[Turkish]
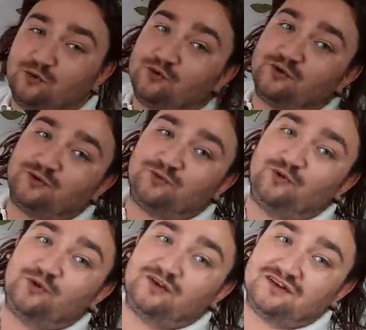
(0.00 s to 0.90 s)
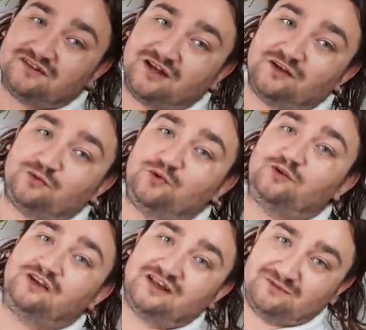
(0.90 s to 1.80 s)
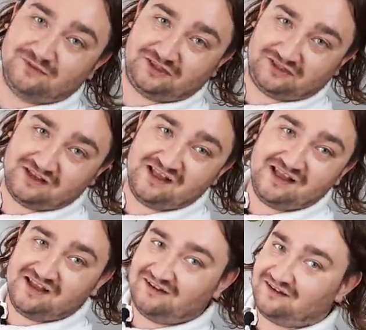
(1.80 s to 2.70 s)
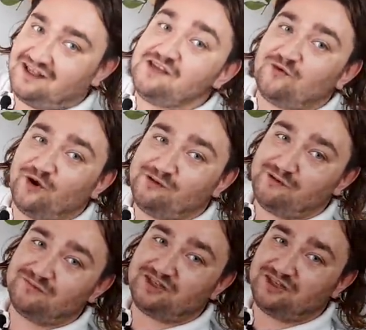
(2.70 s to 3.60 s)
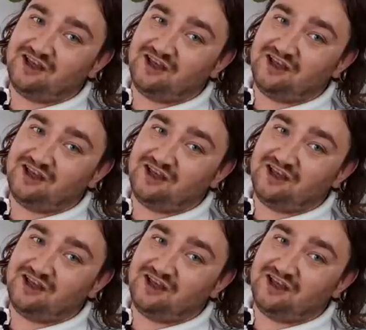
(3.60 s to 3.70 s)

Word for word: Türk Türk yazacağına Türk yazmış. R'yi koymamış